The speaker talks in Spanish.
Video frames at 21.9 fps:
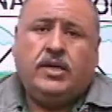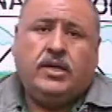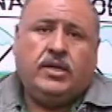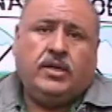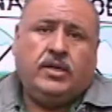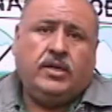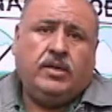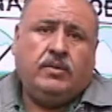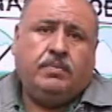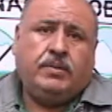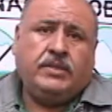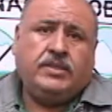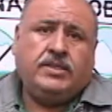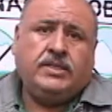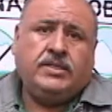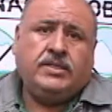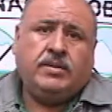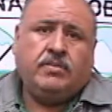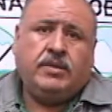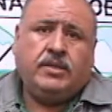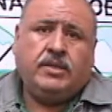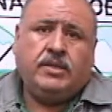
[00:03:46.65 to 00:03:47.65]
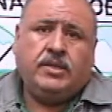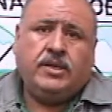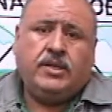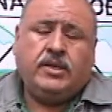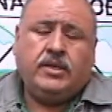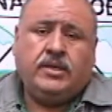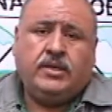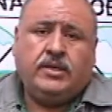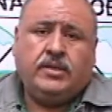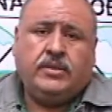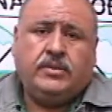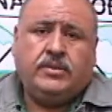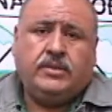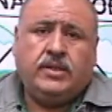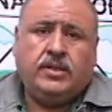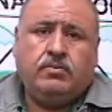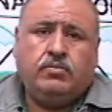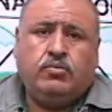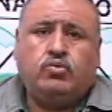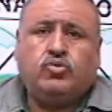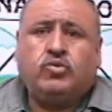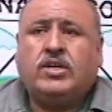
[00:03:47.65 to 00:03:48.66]
y, precisamente
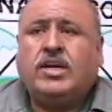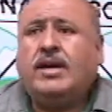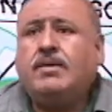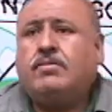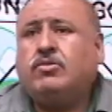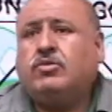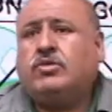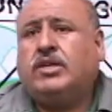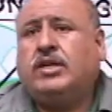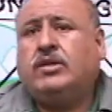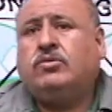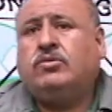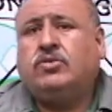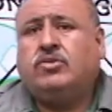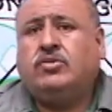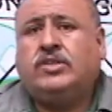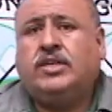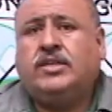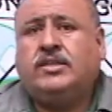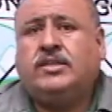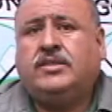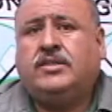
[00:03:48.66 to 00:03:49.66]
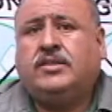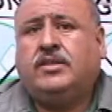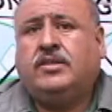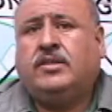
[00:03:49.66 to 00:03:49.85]
este, buscamos algunos entes